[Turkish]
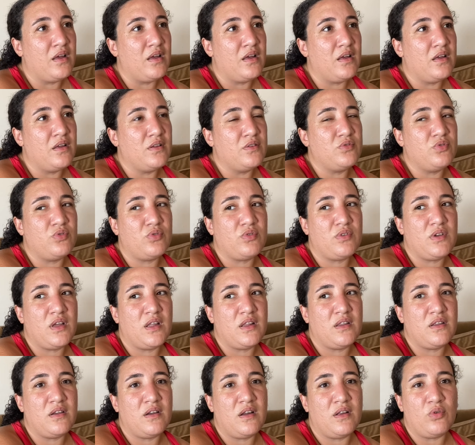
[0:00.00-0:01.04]
Yani çok
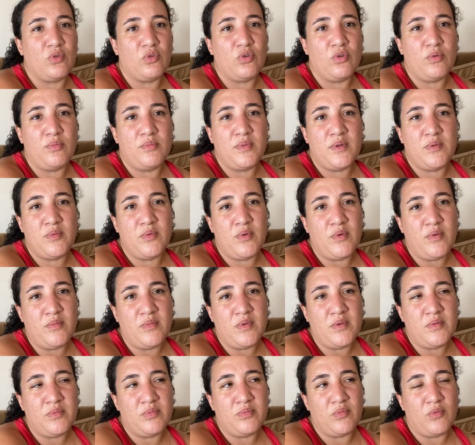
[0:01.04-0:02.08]
getiren oluyor bilmiyorum
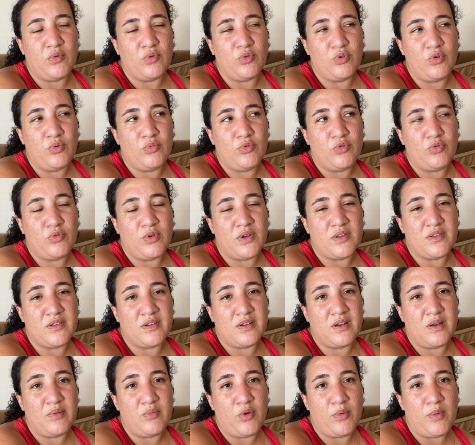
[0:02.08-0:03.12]
ama oluyor muydu
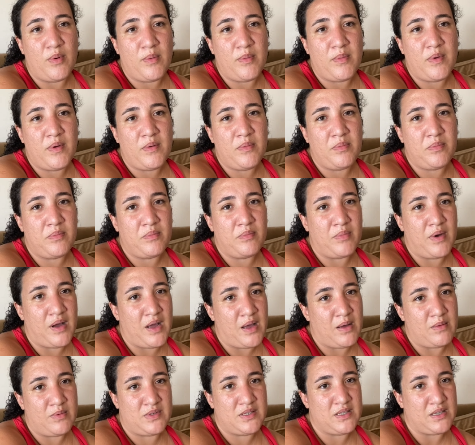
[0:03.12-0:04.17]
hatırlamıyorum ama
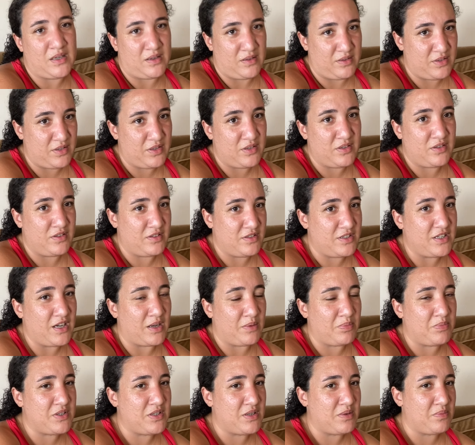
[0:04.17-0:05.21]
bayağı bir sıkıntı
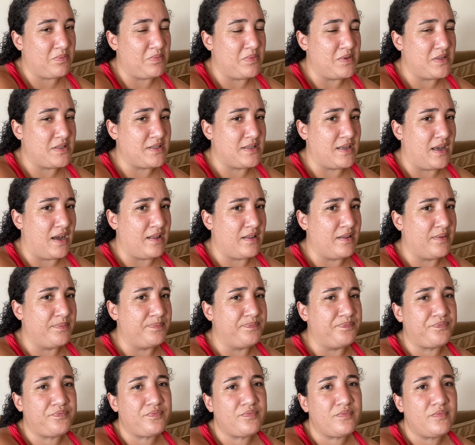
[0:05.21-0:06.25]
çekmiştik biz yani.
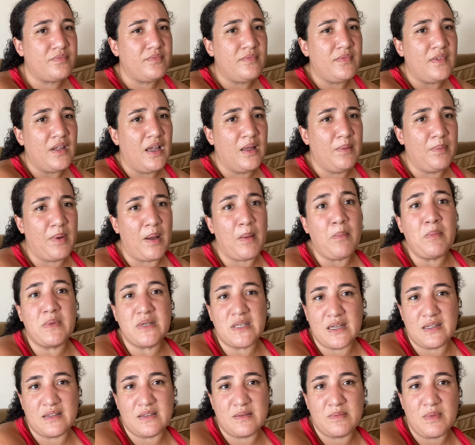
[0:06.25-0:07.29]
Yani ben
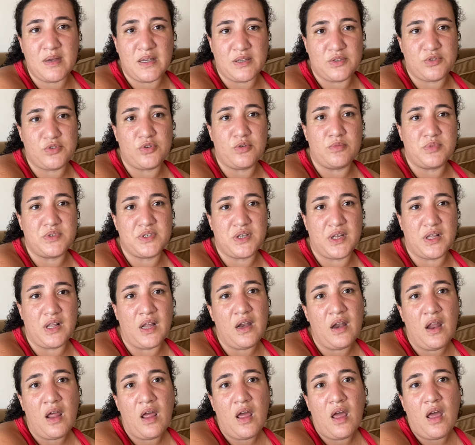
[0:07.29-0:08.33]
mesela getirmek istiyorum bir şeyler
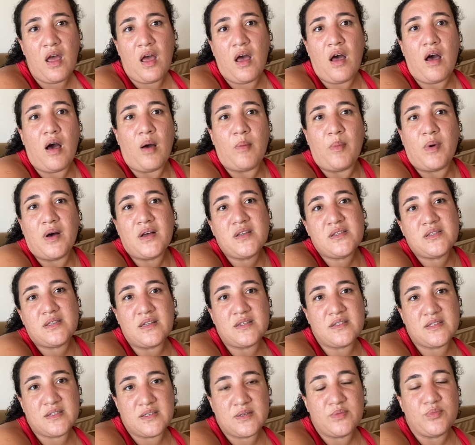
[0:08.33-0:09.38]
ama asla
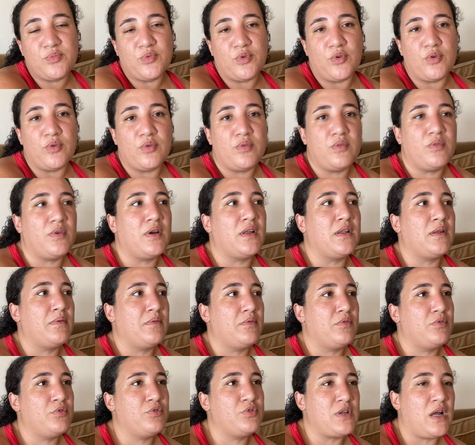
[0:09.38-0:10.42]
sığmıyor. Hani
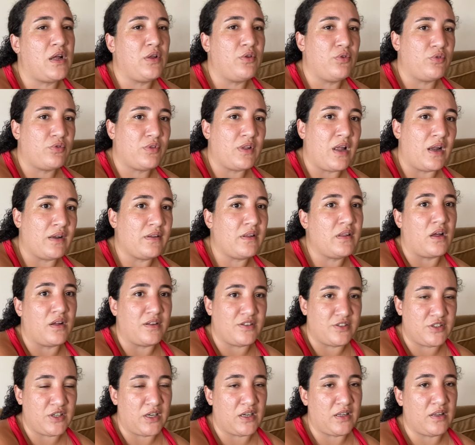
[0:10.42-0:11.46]
güzel yurtlarda da
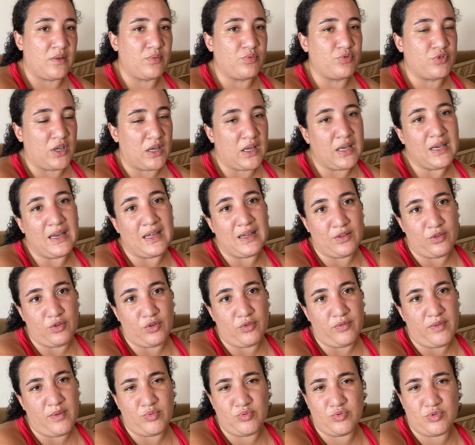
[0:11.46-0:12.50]
aynı şekilde bu şekilde
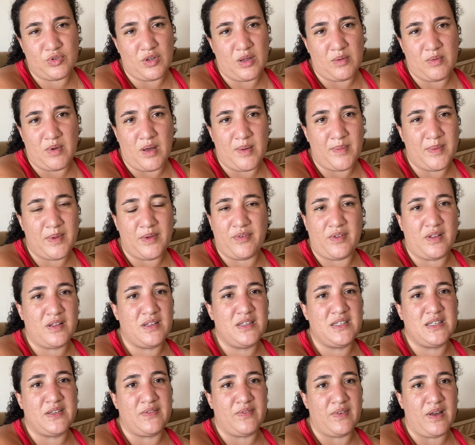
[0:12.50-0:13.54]
gidiyor ve buzdolabı almaya falan
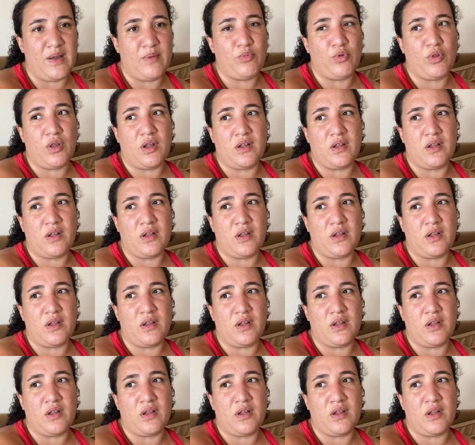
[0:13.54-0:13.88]
izin vermiyor.